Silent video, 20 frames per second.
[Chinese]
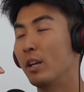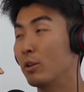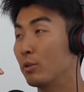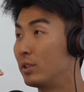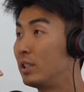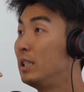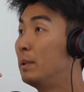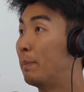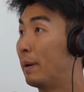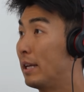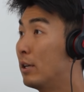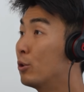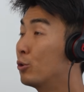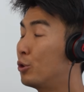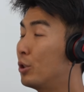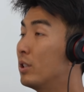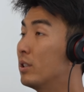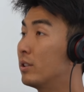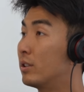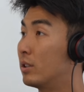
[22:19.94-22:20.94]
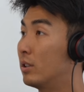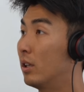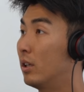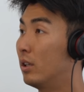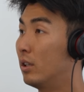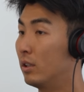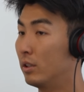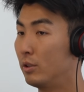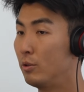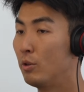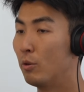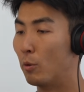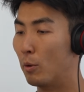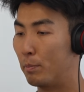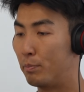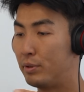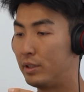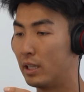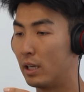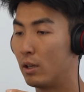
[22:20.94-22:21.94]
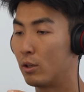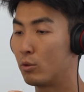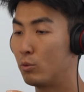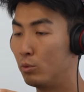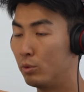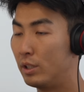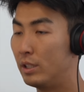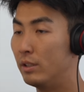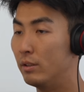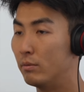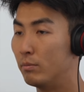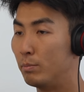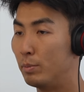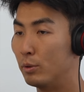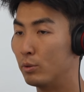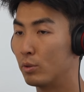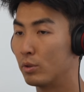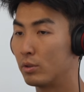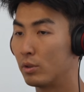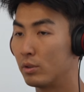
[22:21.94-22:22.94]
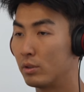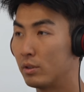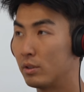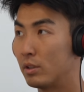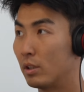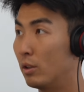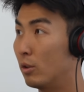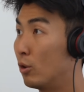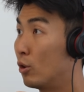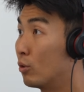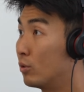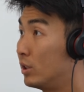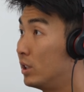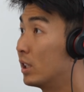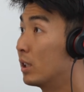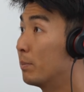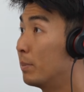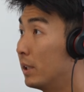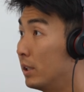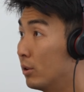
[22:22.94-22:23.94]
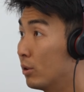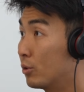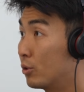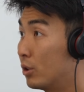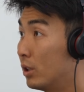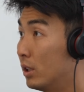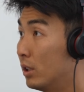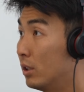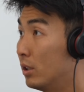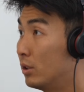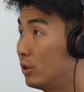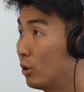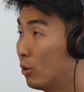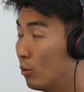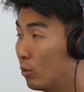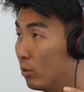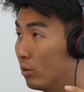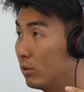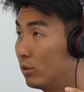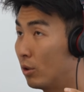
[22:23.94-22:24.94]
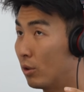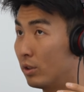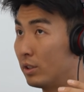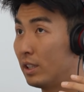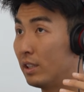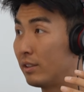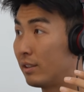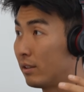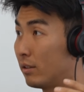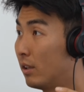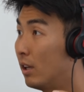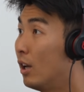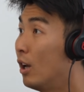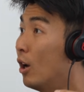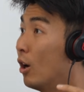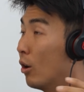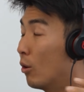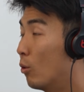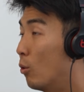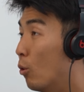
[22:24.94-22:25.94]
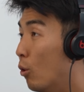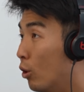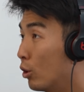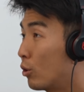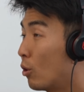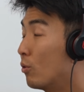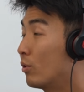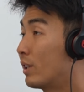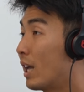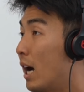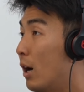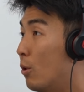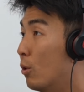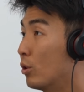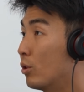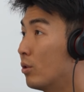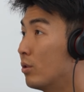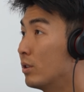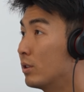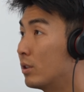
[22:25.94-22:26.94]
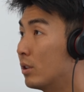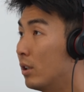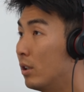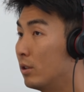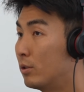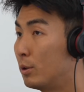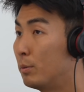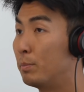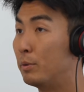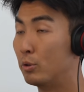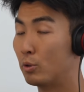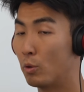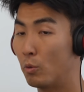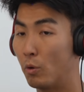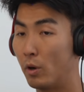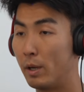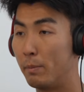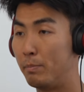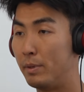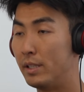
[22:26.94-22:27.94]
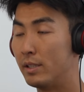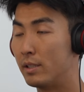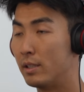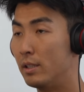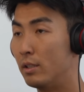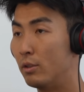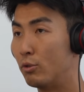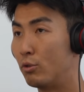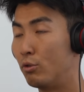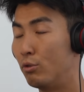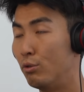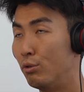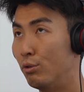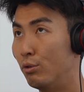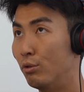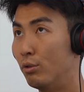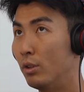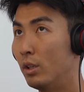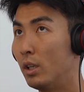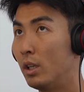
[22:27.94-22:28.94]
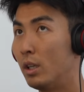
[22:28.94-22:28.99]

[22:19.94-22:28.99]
哎，有自己朋友圈的时候，因为我不想要固定，比如说就是这六七个朋友圈，就有一些拓展朋友活动，大活动的时候，就比如说我会逼自己去。